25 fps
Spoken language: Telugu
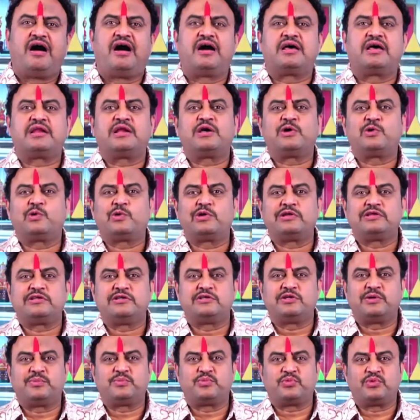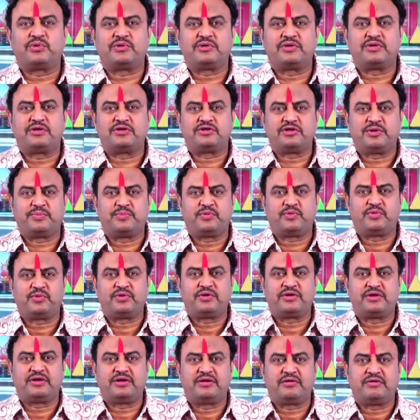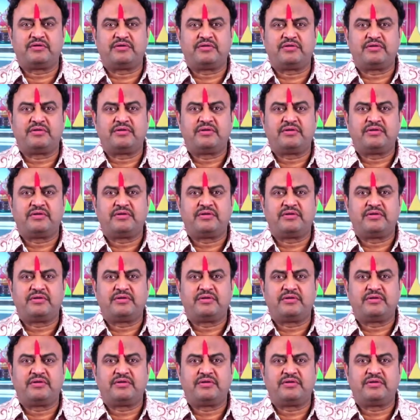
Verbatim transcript: ఆరా గురించి చెప్తూ చెప్పుకుంటున్నాం